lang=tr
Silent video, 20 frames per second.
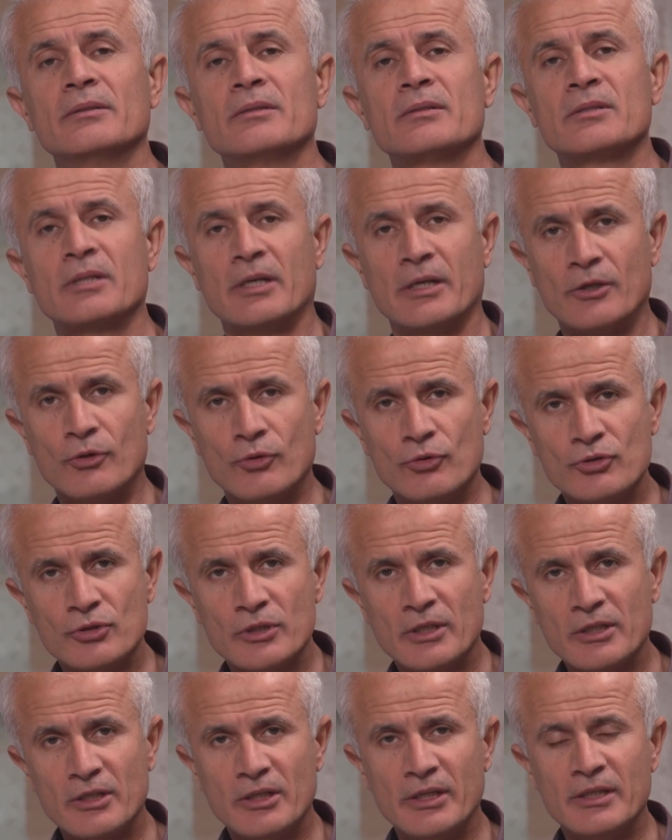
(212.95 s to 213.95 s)
Saygı
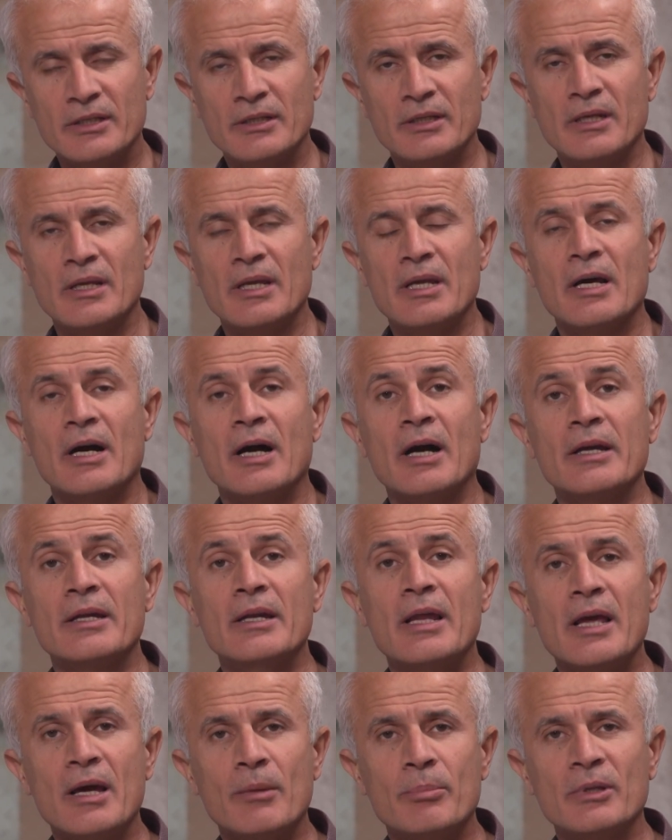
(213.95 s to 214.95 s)
gösterdiler.
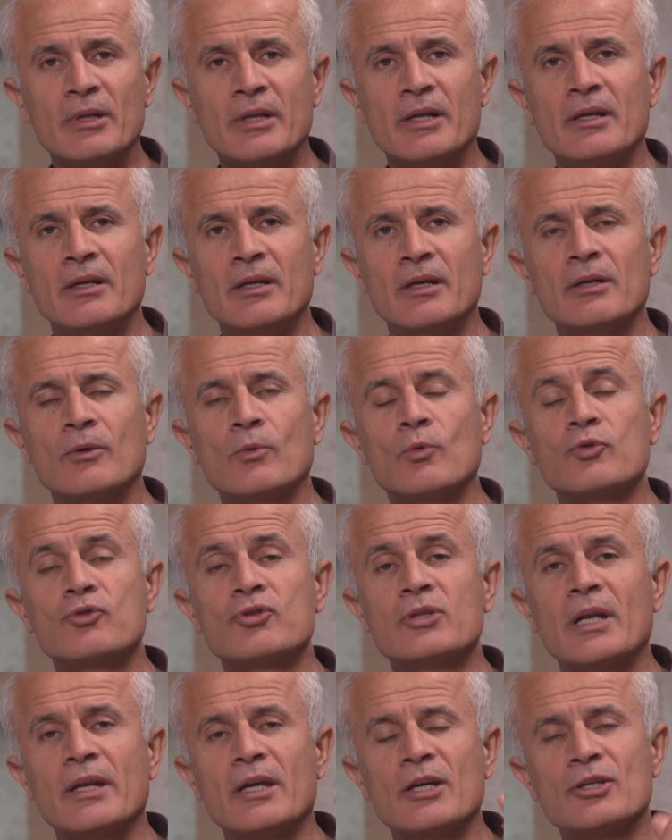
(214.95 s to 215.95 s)
Aile yapılarıyla,
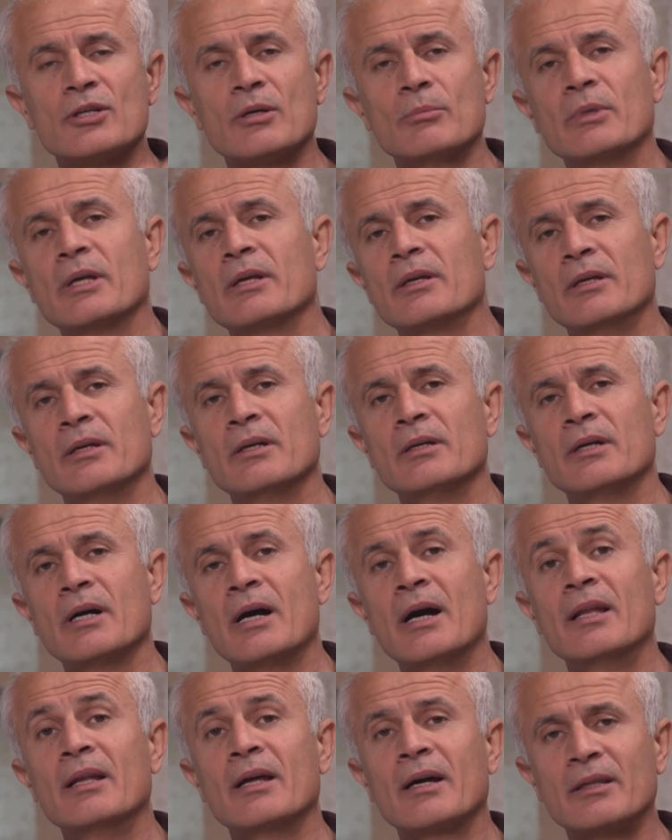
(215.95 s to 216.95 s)
kutsal yaşamlarıyla,
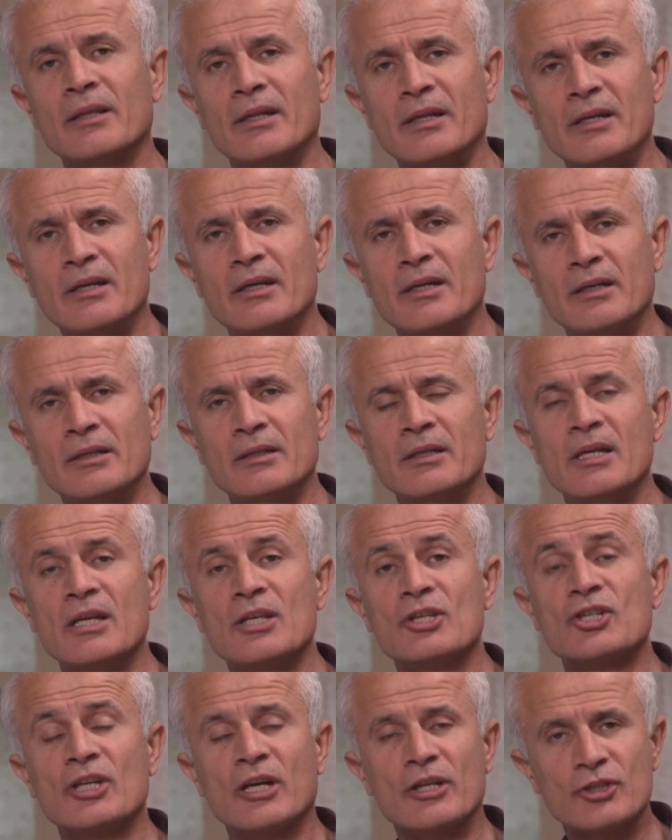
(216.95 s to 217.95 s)
ahlaklarıyla,
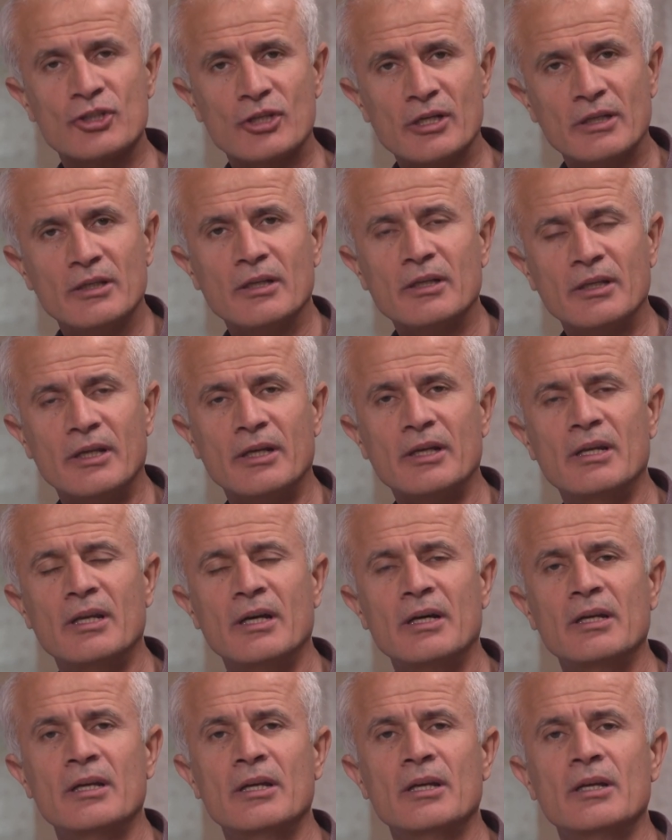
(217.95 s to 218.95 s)

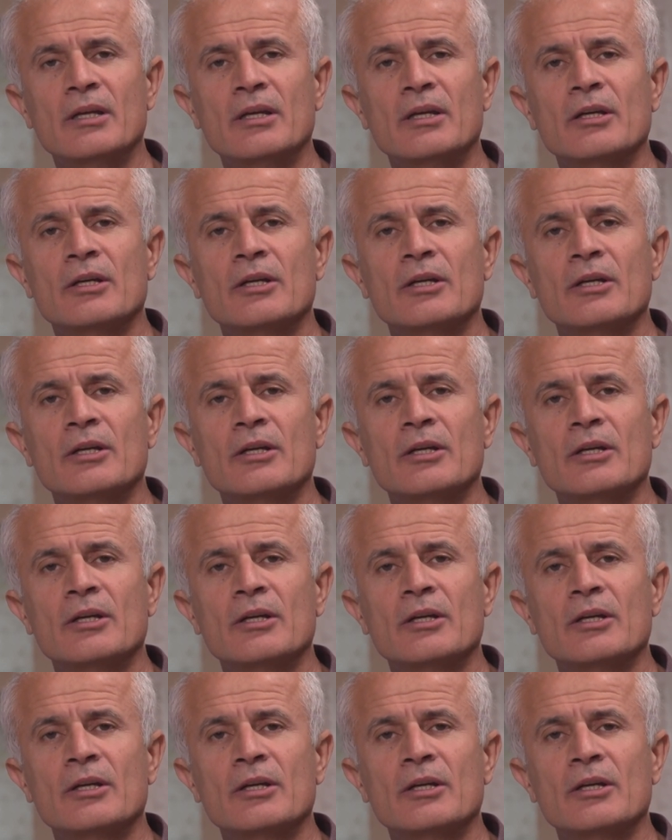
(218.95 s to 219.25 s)
çalışkanlıklarıyla